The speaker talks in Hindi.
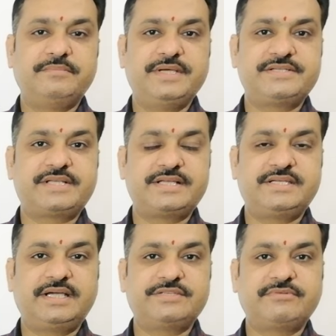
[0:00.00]
मेष
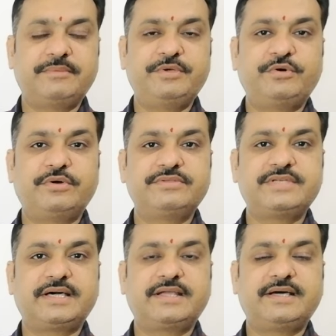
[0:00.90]
राशि का स्वामी कौन
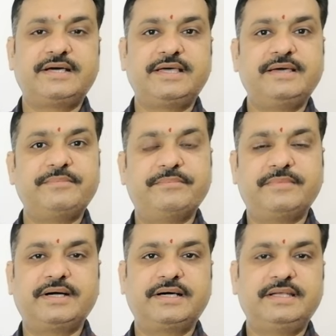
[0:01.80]
सा ग्रह है
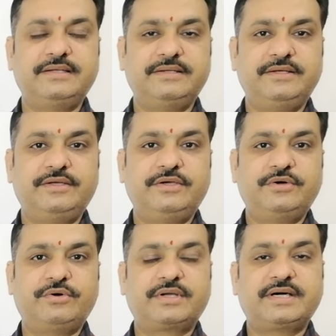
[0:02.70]
मंगल
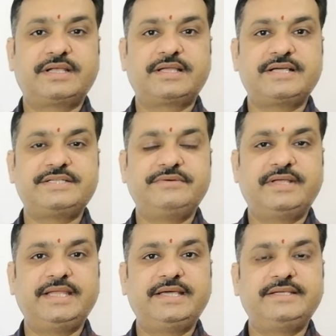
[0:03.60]
और कर्क राशि
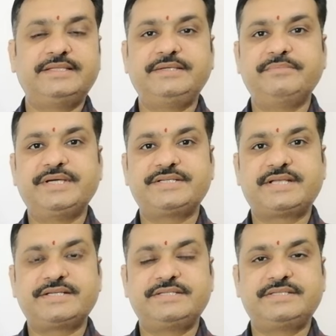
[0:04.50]
वाले यदि
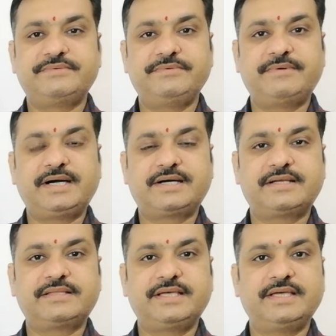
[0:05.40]
मेष राशि से विवाह
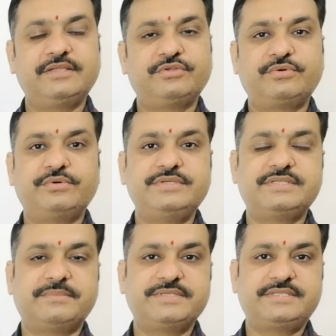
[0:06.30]
करते हैं तो कोई
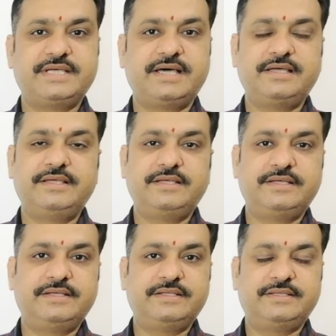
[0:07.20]
समस्या
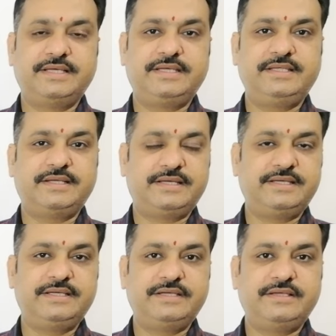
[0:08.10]
नहीं
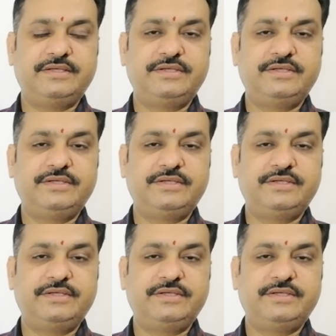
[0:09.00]
रहेगी